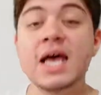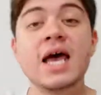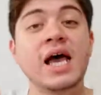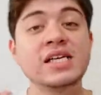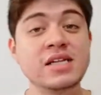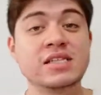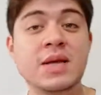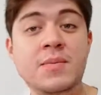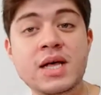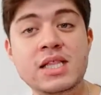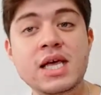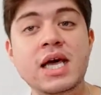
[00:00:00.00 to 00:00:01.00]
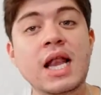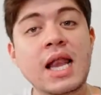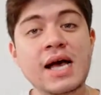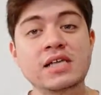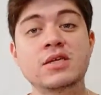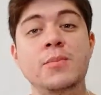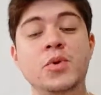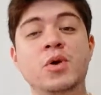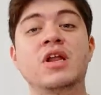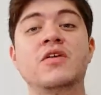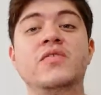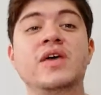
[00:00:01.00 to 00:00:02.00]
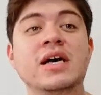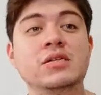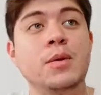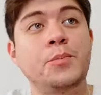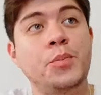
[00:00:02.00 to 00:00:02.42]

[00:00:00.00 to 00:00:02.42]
Es el tema de las biografías.